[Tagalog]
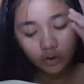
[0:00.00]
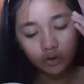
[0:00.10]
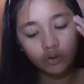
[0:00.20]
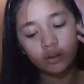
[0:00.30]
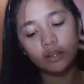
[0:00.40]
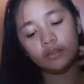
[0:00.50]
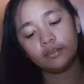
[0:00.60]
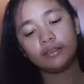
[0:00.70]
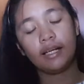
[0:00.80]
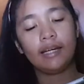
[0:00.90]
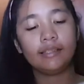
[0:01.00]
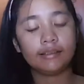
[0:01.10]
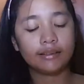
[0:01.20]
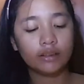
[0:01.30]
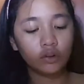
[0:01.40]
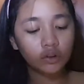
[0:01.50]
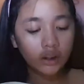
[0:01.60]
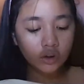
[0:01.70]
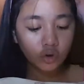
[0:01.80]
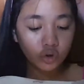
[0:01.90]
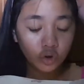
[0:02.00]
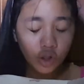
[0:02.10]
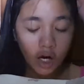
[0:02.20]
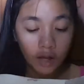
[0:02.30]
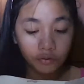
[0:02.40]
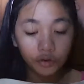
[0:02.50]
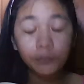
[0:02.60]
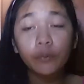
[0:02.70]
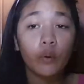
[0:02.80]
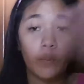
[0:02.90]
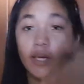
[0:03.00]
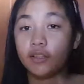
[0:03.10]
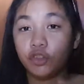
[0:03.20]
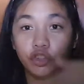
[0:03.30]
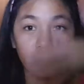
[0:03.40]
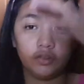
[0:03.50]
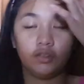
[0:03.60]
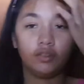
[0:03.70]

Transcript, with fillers: So, ngayon guys, sasagutin ko yung random question.